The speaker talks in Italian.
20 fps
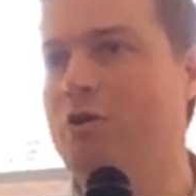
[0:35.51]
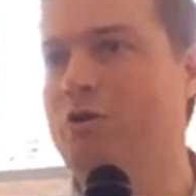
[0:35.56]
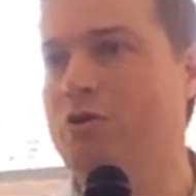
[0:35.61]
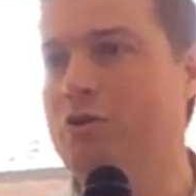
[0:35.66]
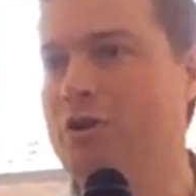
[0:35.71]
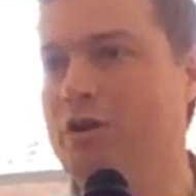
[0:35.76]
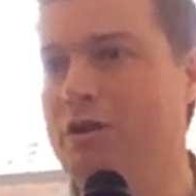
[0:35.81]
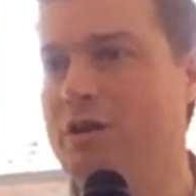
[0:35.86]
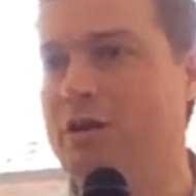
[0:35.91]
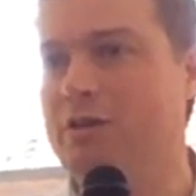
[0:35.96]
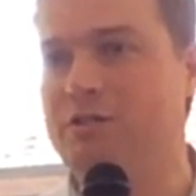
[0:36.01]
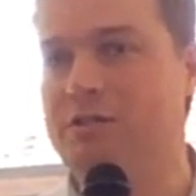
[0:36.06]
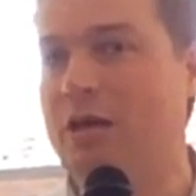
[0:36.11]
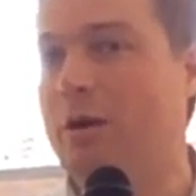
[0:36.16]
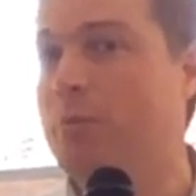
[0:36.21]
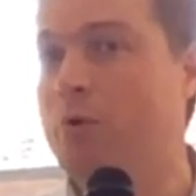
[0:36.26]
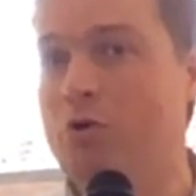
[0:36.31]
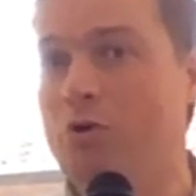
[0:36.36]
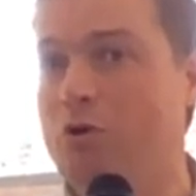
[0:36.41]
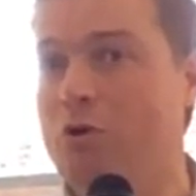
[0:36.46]
noi, che
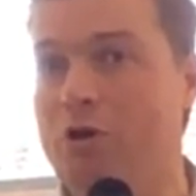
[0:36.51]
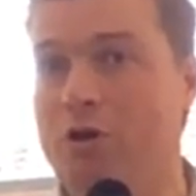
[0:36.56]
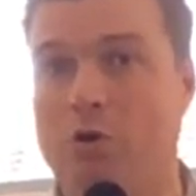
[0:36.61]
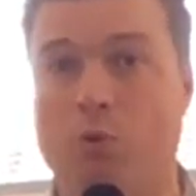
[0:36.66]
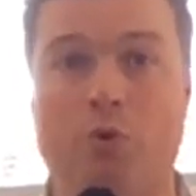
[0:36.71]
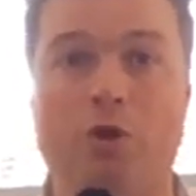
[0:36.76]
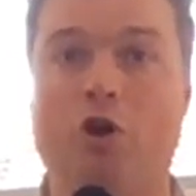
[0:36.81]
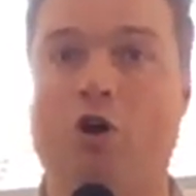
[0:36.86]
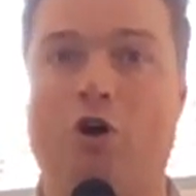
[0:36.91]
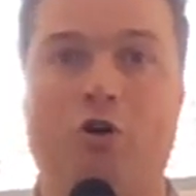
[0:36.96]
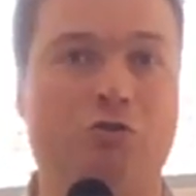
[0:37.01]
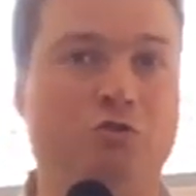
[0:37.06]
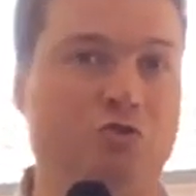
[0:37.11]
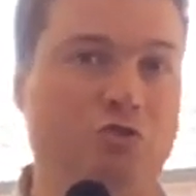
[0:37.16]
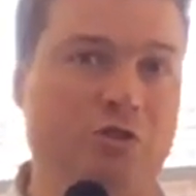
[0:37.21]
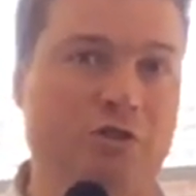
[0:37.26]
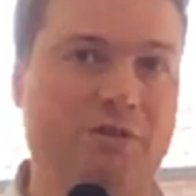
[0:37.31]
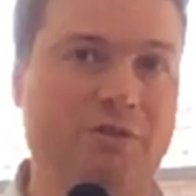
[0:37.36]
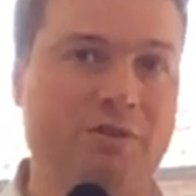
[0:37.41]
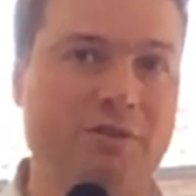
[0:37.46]
siamo noi qui
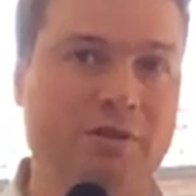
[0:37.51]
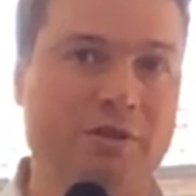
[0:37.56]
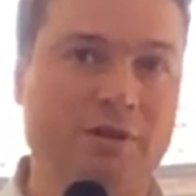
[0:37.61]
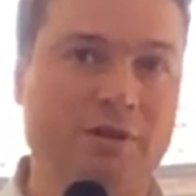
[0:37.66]
oggi